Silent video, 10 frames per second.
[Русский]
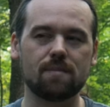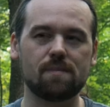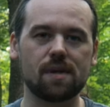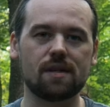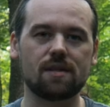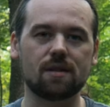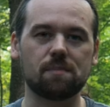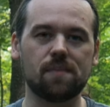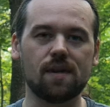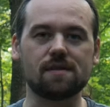
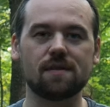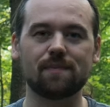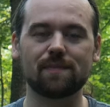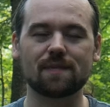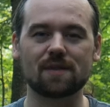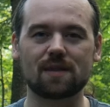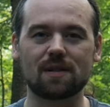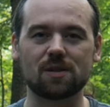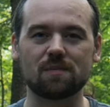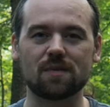перетерпеть,
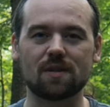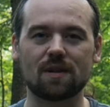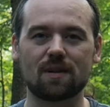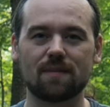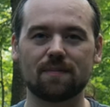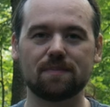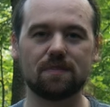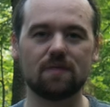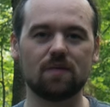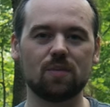скажем так.
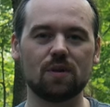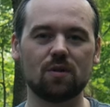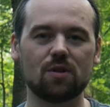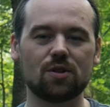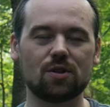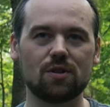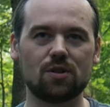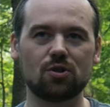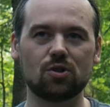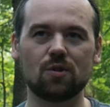Он был очень
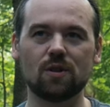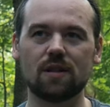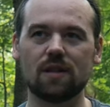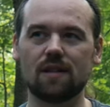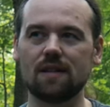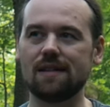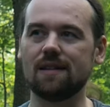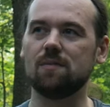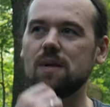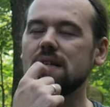тяжелый
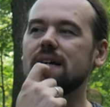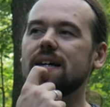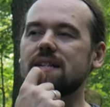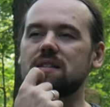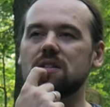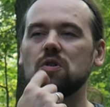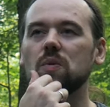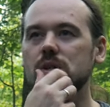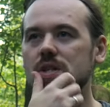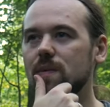для меня и
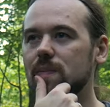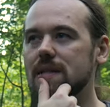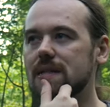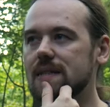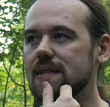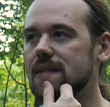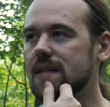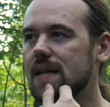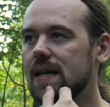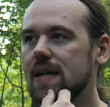съемочный процесс,
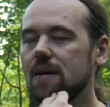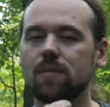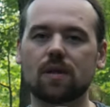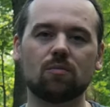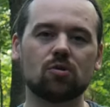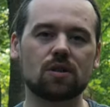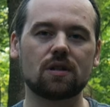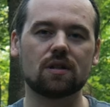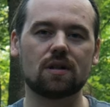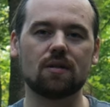потому
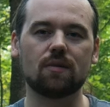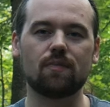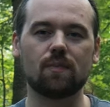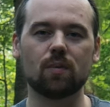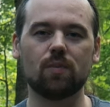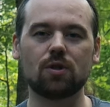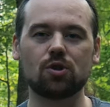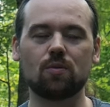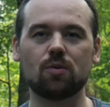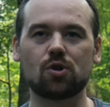что по
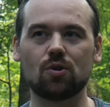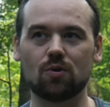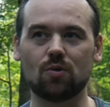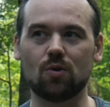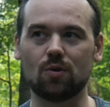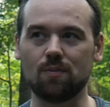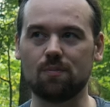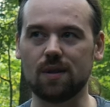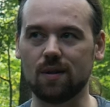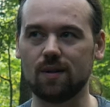большому счету он
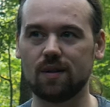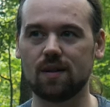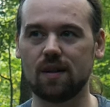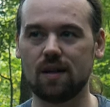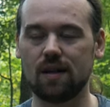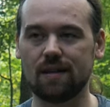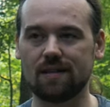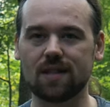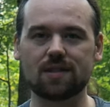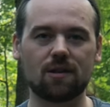был
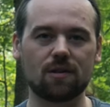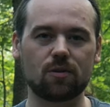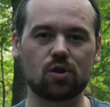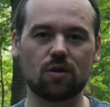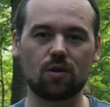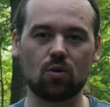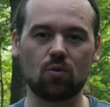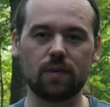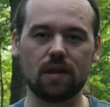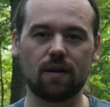достаточно
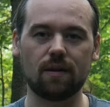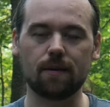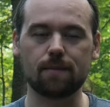крупный,